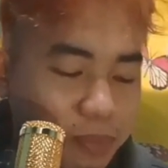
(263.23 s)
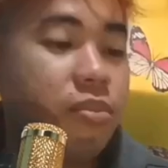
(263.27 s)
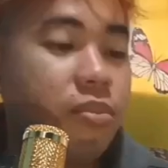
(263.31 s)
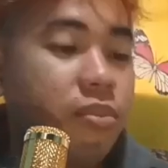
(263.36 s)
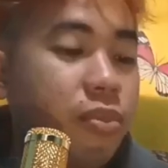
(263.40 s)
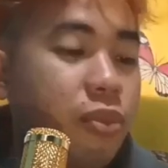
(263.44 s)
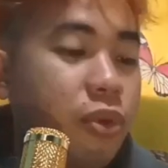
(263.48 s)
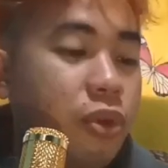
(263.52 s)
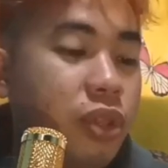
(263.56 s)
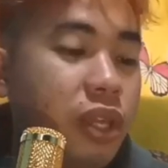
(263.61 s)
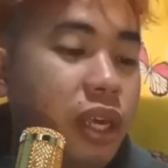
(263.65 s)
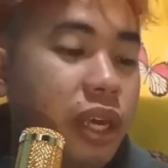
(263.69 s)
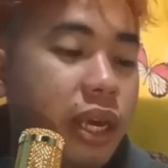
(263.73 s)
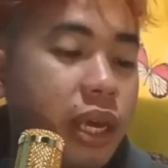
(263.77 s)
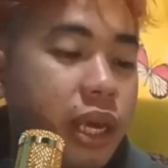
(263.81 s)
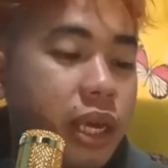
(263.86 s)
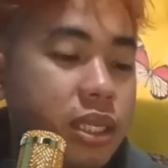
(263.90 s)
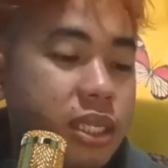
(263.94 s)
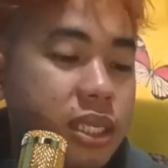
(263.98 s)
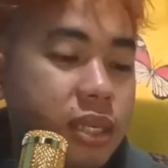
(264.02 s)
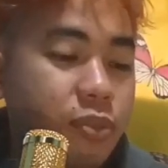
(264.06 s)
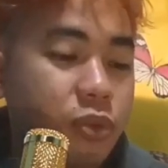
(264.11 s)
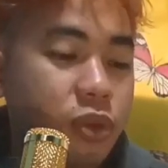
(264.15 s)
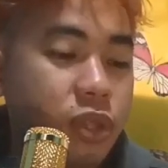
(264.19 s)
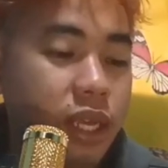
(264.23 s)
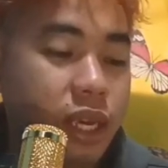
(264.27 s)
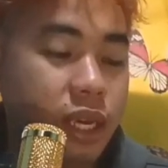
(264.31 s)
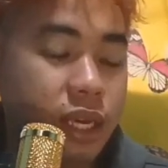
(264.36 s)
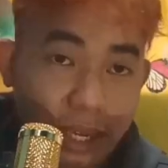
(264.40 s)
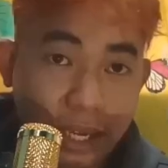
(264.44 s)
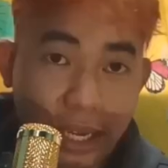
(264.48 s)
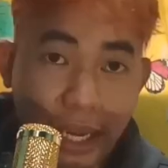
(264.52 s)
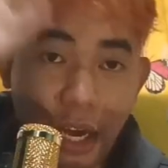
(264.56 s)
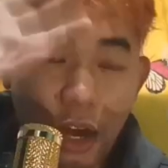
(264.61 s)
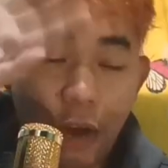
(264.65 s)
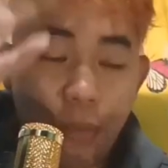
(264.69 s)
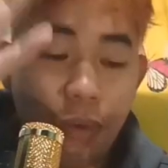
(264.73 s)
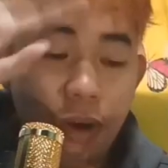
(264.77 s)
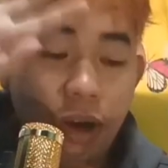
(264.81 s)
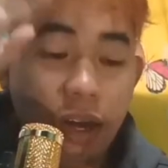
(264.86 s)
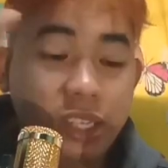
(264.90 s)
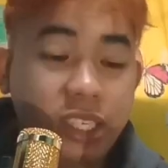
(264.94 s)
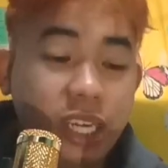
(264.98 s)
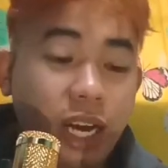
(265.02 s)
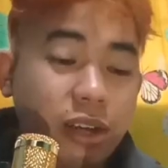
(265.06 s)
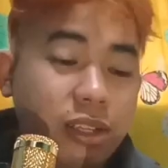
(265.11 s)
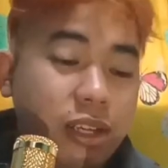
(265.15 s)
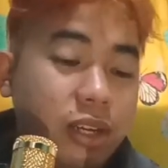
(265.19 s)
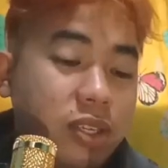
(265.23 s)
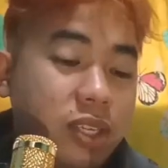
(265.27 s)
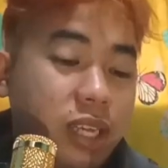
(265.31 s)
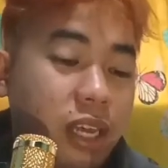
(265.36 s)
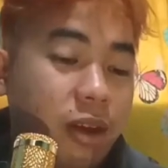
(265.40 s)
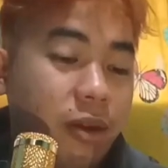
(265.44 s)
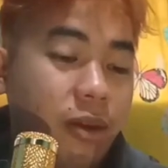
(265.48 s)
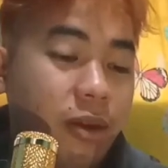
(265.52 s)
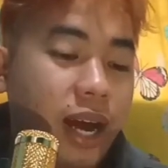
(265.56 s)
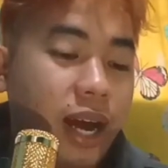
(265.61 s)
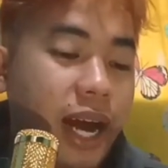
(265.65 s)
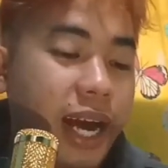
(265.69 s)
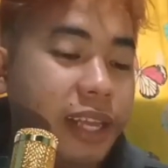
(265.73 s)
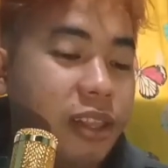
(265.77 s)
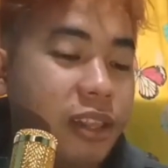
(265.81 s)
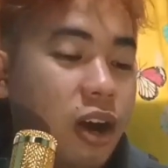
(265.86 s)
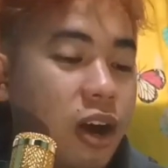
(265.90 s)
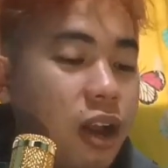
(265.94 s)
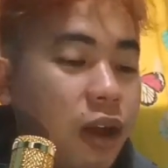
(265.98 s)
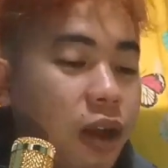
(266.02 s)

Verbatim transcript: Monique, si Monique. Hello po, shoutout sa'yo, idol.